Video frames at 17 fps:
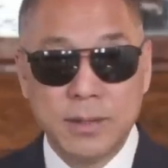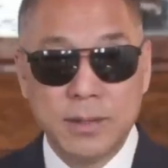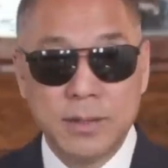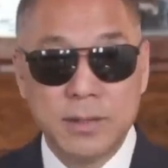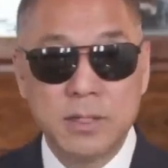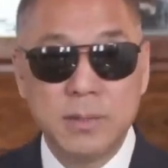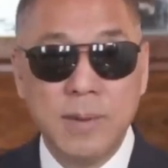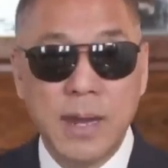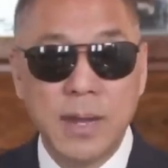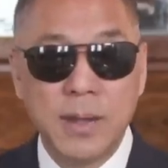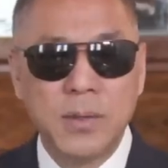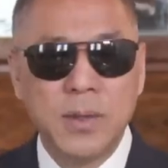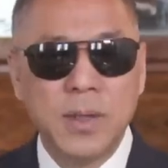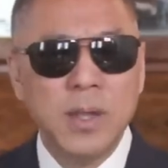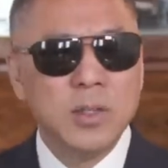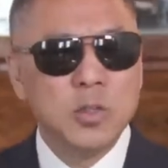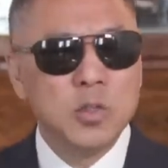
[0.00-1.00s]
是吧？
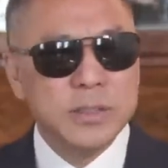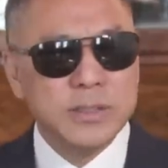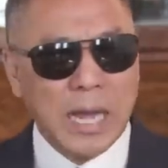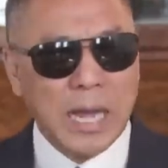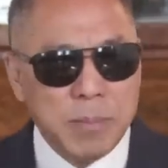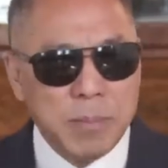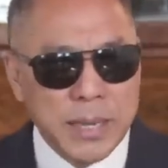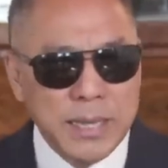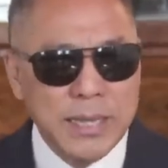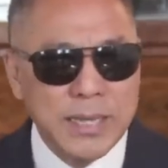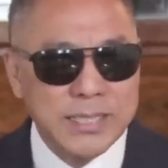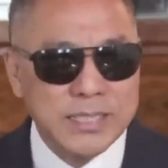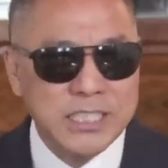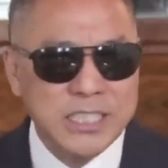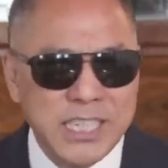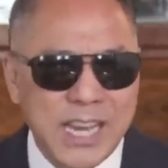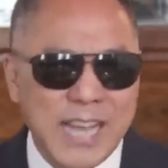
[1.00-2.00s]
就咱没那个
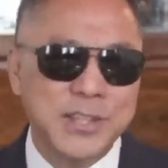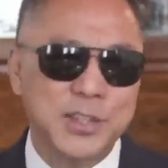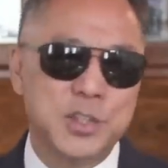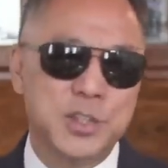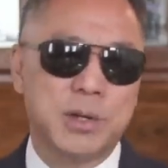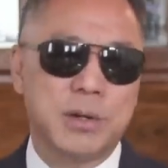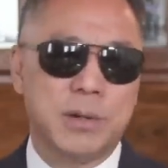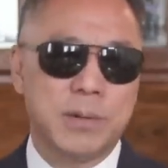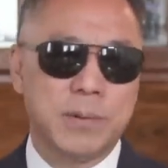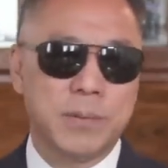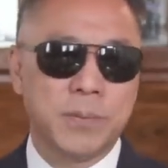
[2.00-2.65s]
贱劲儿，